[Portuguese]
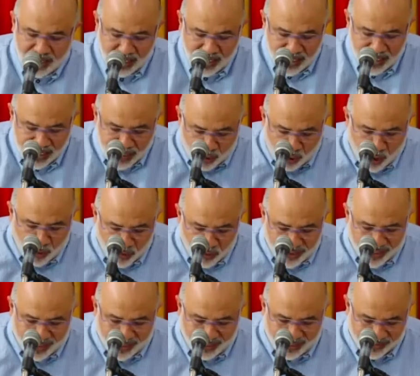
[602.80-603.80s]
e como que
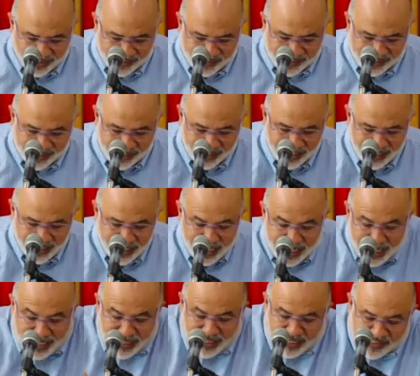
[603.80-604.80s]
cresce.
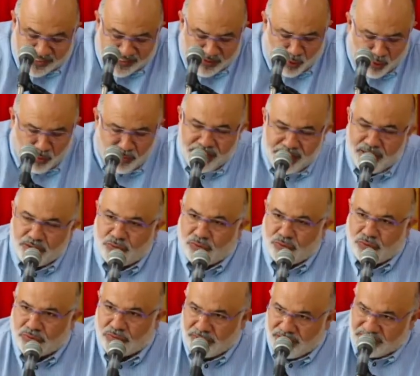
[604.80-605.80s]
E nesse
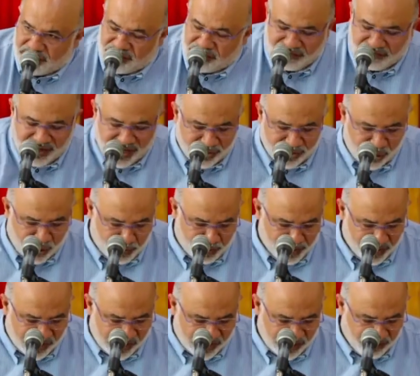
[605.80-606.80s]
momento, nesse verso
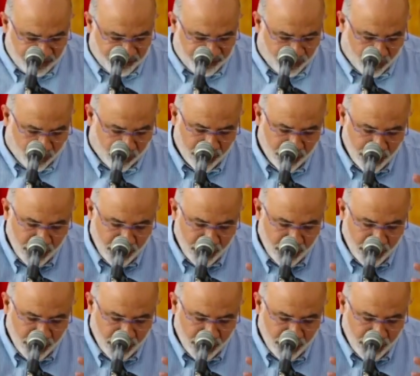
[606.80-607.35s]
específico,